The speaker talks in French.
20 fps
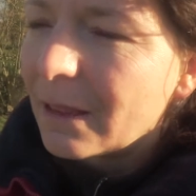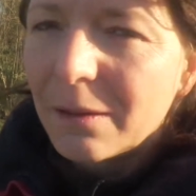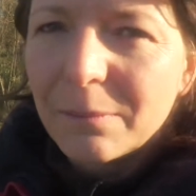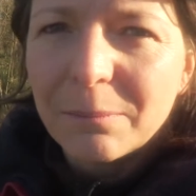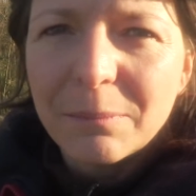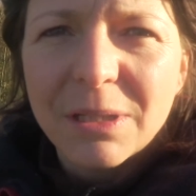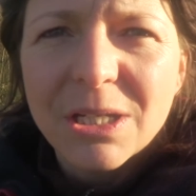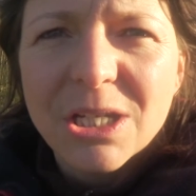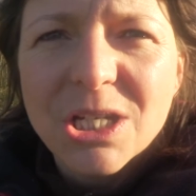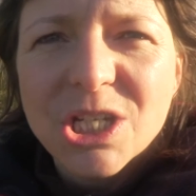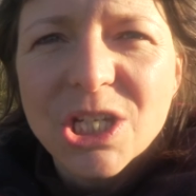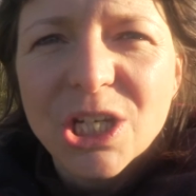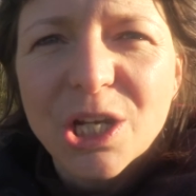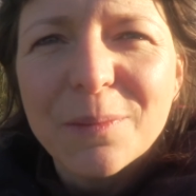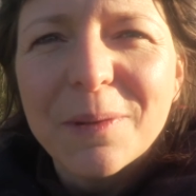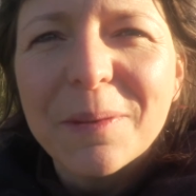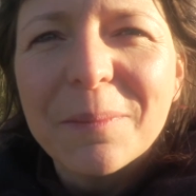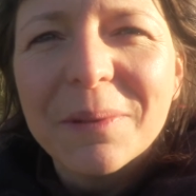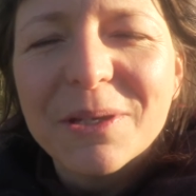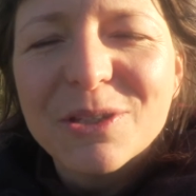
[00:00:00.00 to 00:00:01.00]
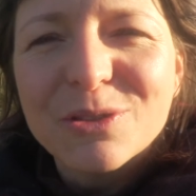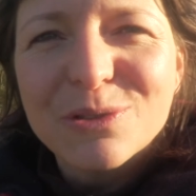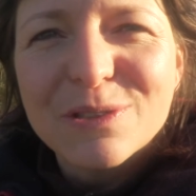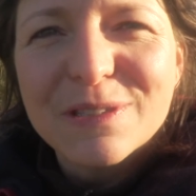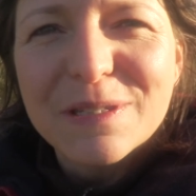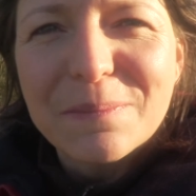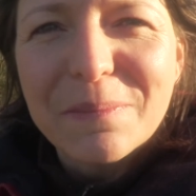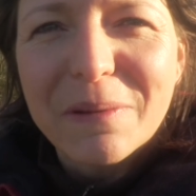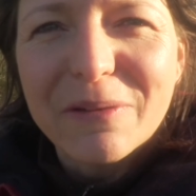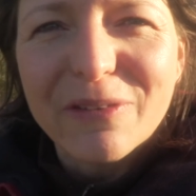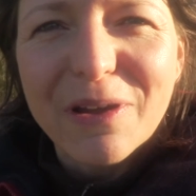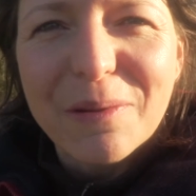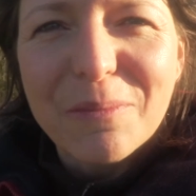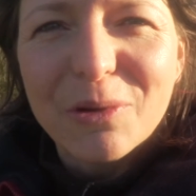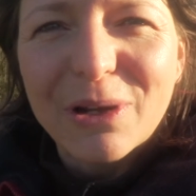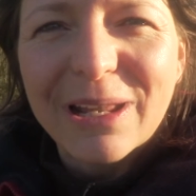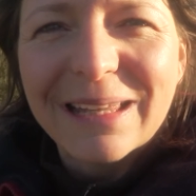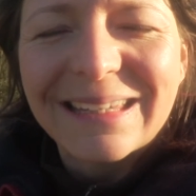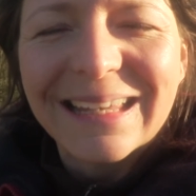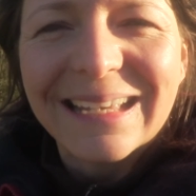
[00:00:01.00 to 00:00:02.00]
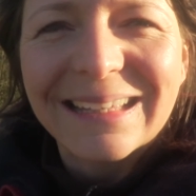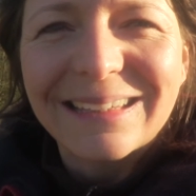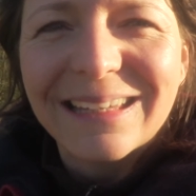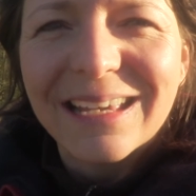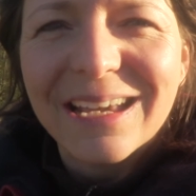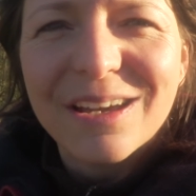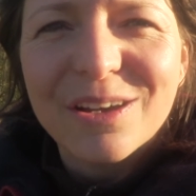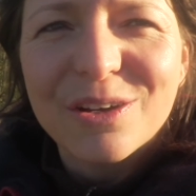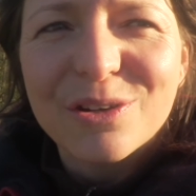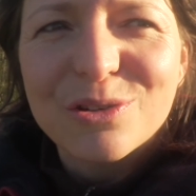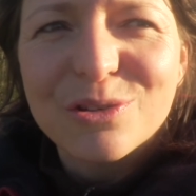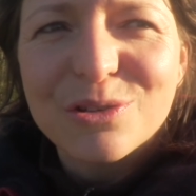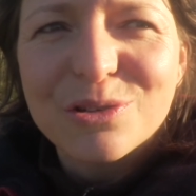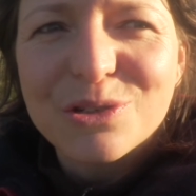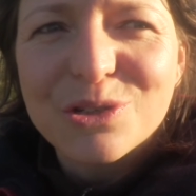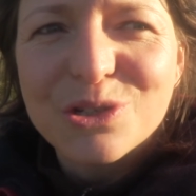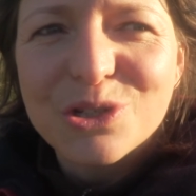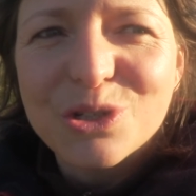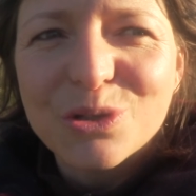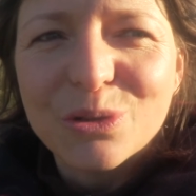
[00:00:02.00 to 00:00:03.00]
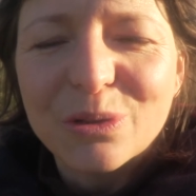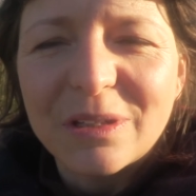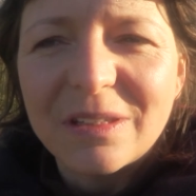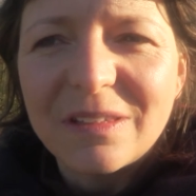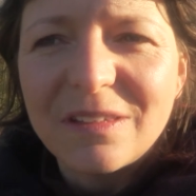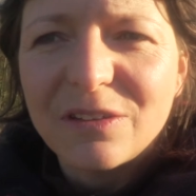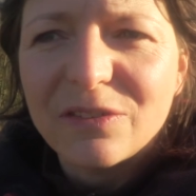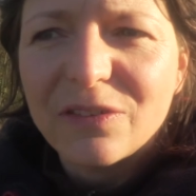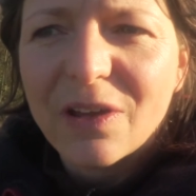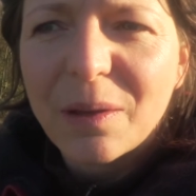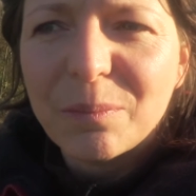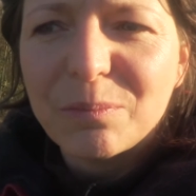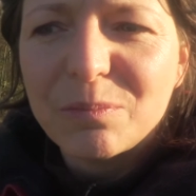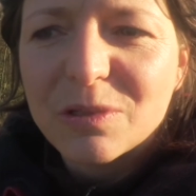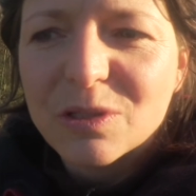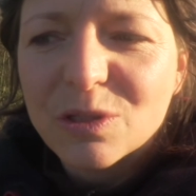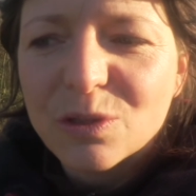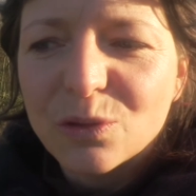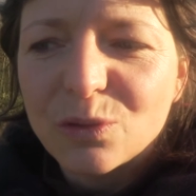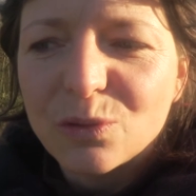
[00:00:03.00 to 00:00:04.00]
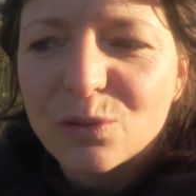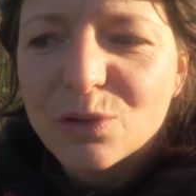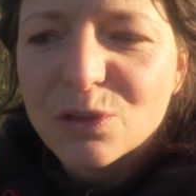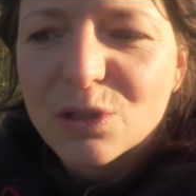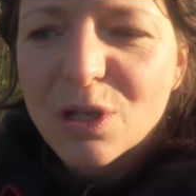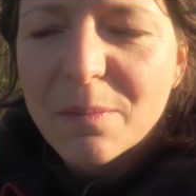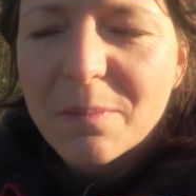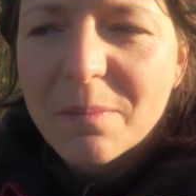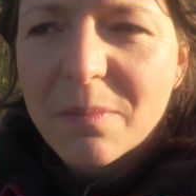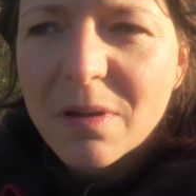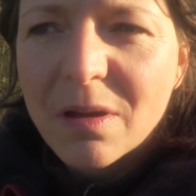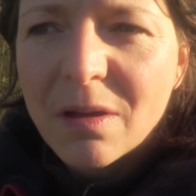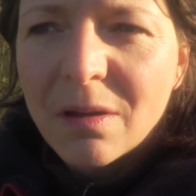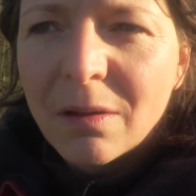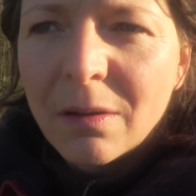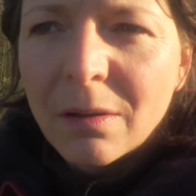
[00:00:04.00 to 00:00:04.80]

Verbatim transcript: mais j'ai comme l'impression que c'est pas vraiment la dernière journée d'hiver puisque nous sommes